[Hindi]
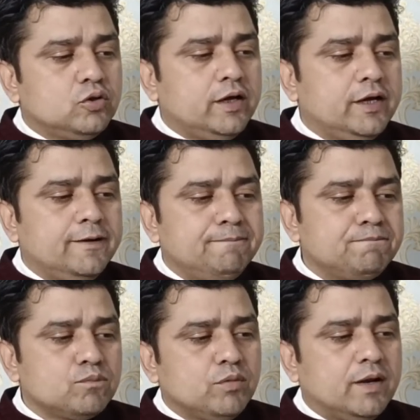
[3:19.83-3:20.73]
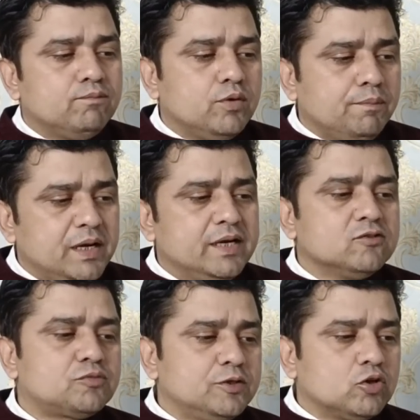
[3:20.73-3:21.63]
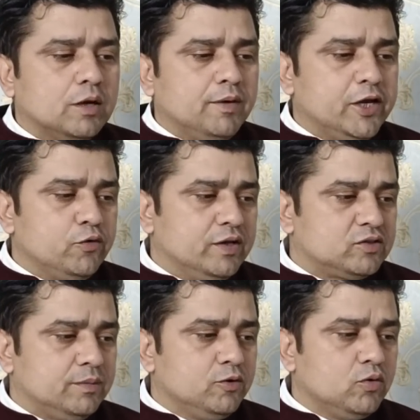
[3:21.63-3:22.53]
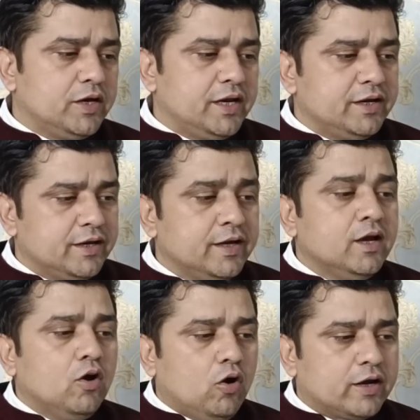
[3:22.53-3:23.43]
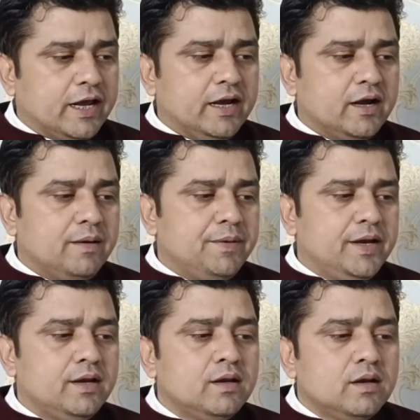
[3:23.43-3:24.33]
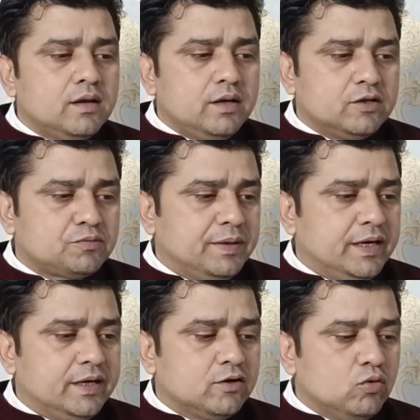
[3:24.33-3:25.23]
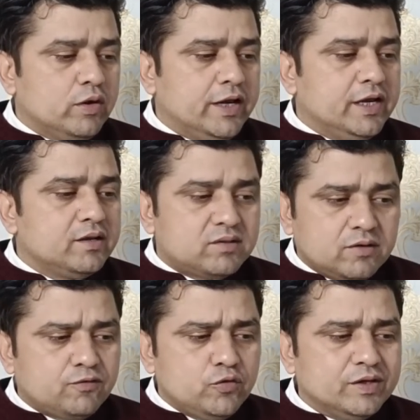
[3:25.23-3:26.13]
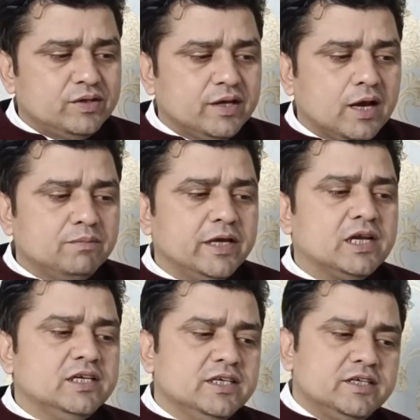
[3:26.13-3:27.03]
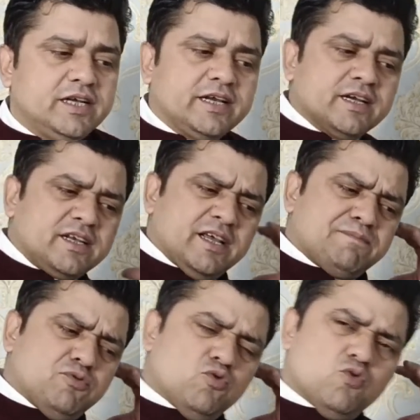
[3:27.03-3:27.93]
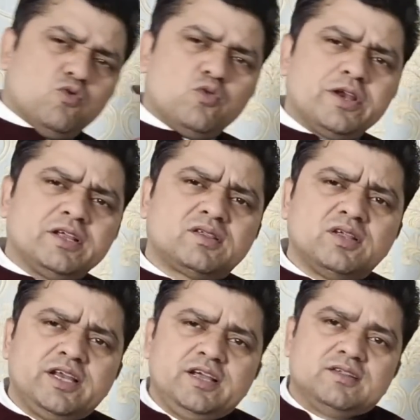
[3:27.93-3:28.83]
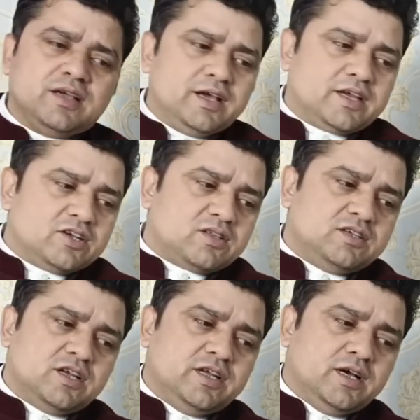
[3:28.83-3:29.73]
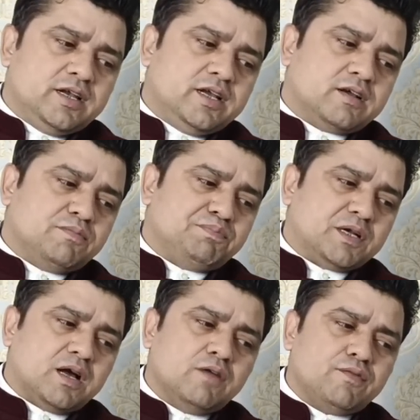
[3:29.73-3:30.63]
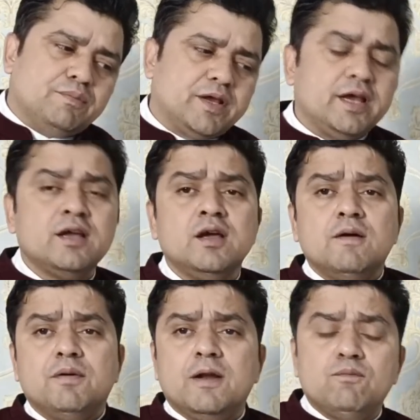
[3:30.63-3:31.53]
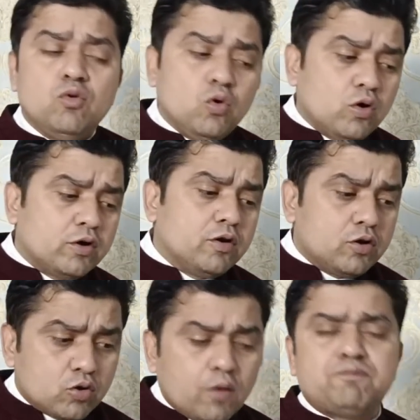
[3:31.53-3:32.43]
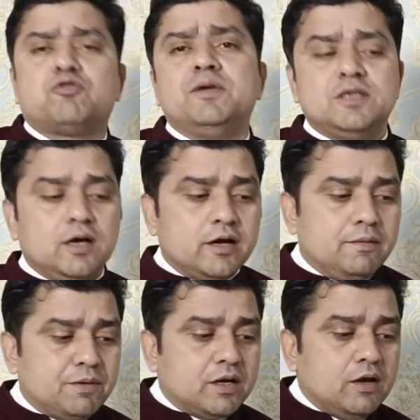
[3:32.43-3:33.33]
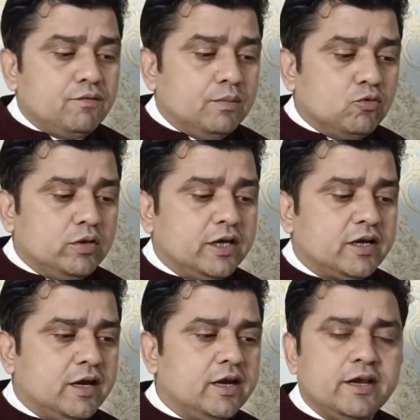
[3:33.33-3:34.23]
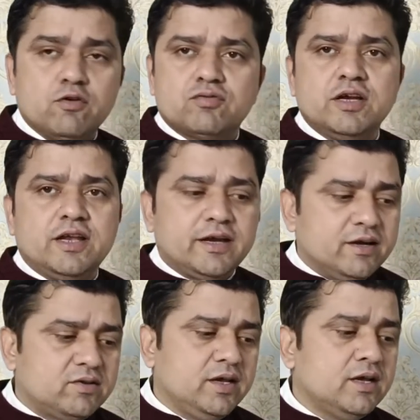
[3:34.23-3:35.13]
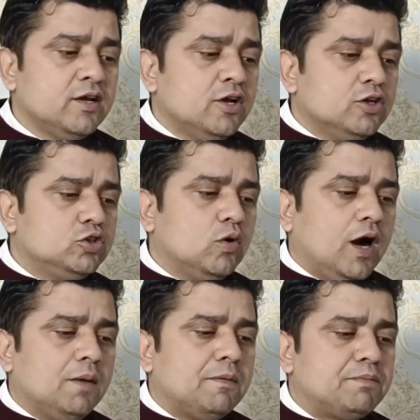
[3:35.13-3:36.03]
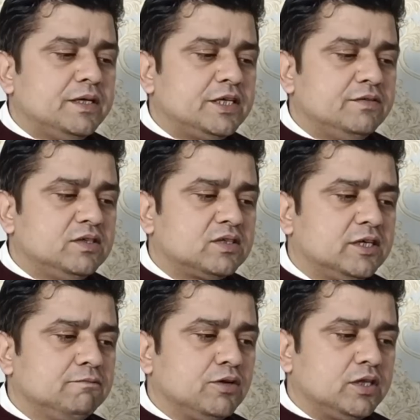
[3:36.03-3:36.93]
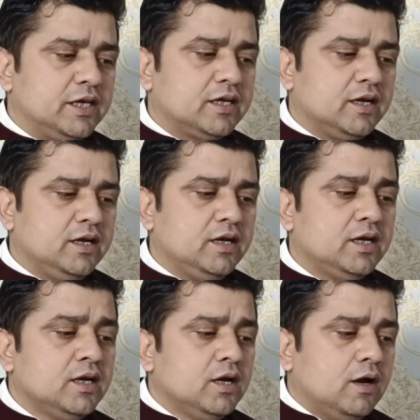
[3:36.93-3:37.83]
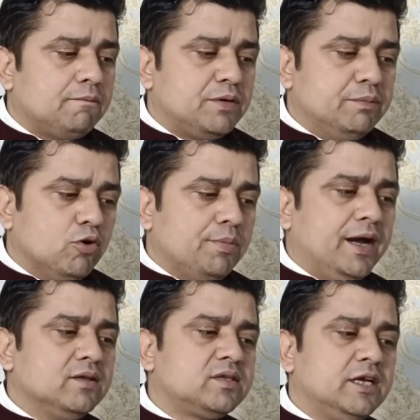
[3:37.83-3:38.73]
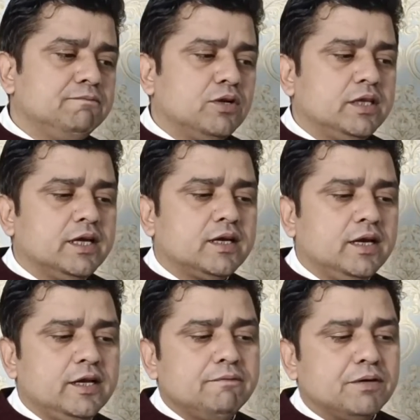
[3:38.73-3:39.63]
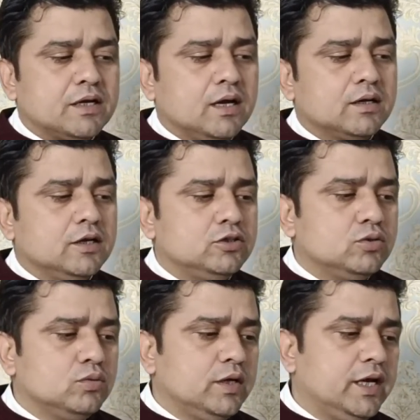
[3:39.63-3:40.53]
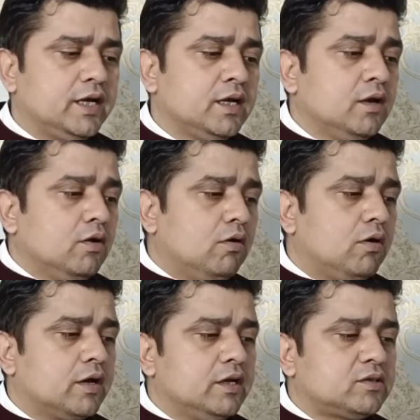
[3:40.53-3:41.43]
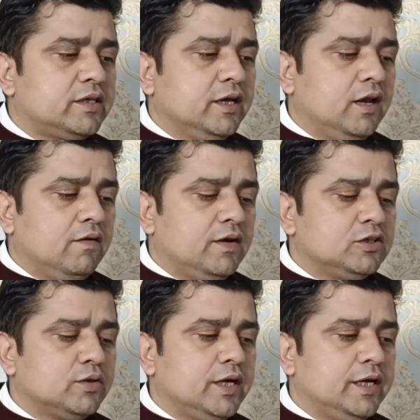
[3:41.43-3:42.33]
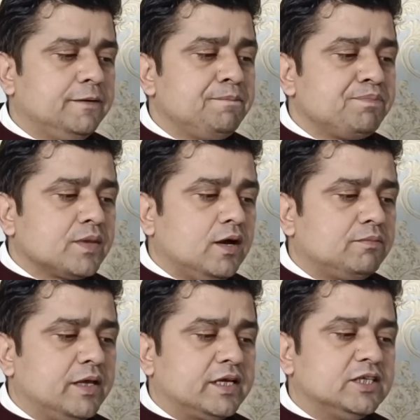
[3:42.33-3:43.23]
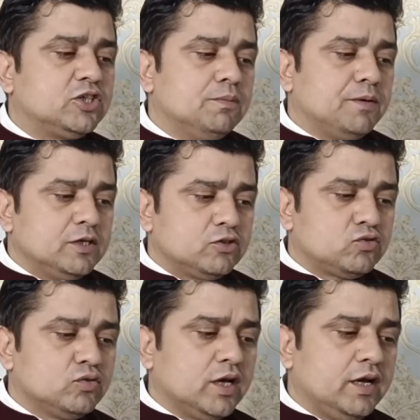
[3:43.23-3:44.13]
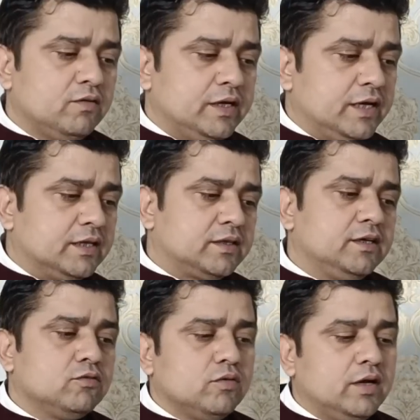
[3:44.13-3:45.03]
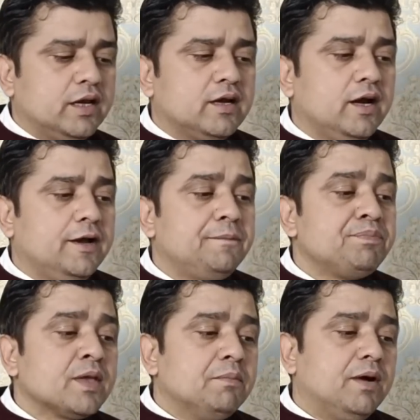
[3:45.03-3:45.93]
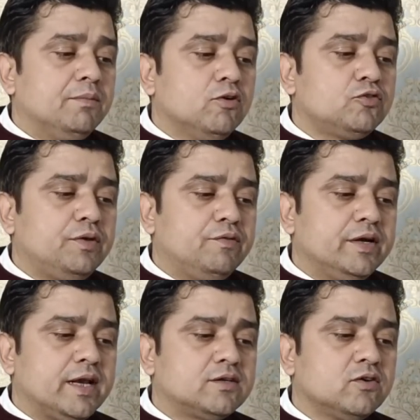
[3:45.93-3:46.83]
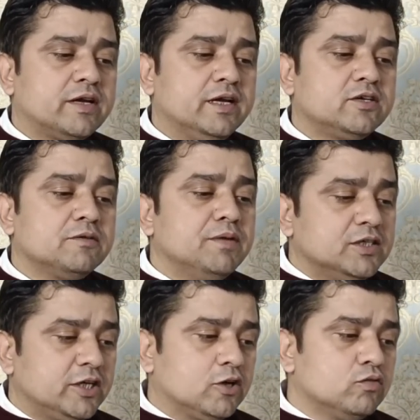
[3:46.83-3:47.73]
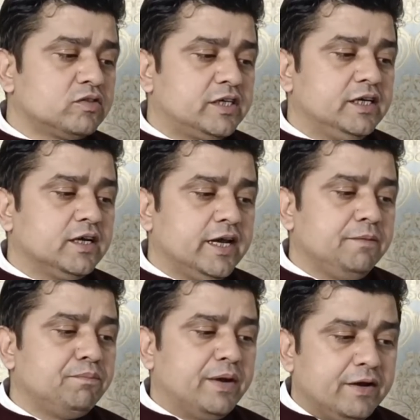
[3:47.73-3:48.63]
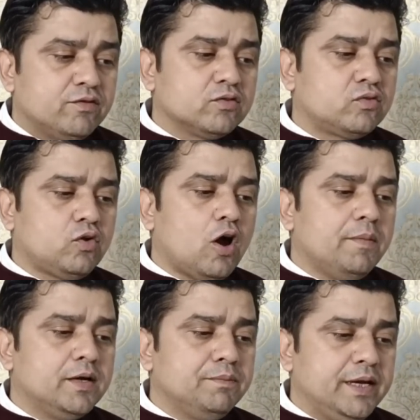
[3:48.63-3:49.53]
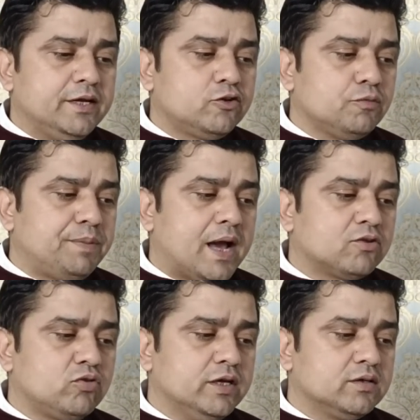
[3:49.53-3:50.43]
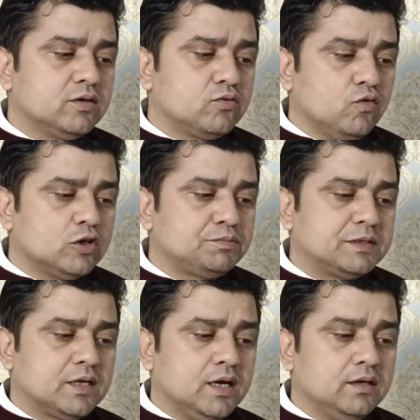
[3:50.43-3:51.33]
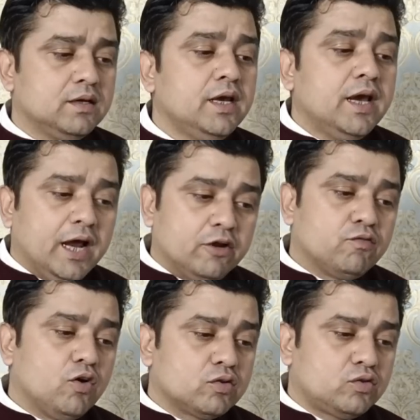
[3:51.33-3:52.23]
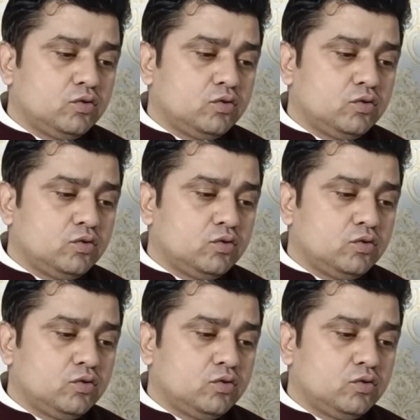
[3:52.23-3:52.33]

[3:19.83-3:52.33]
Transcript: जो है मतलब मिलियंस में जो कमाई यूएसए में हो रही है और कनाडा में इसमें इंक्लूड नहीं है सिर्फ यूएसए के आप देख लीजिए टिकट की पूरी सीरीज़ है खिंचती चली आ रही पठान फिल्म के मतलब लोग ग्रुप्स में जा रहे हैं पठान फिल्म को देखने के लिए उसके टिकट्स हैं जो आप अपनी टीवी स्क्रीन पर देख रहे हैं अपने मोबाइल स्क्रीन पर देख रहे हैं ये पठान का जुनून है और इसके अलावा जो है आप देखिए शिल्पा डिसूजा हैं वहीं रहती हैं उन्होंने लिखा है माई मोस्ट फेवरेट एक्टर क्रिएटेड मैजिक ऑन स्किन अगेन ब्रेव द स्टॉम एंड मेड इट टू पैक थिएटर टू वॉच पठान एंड इट वॉज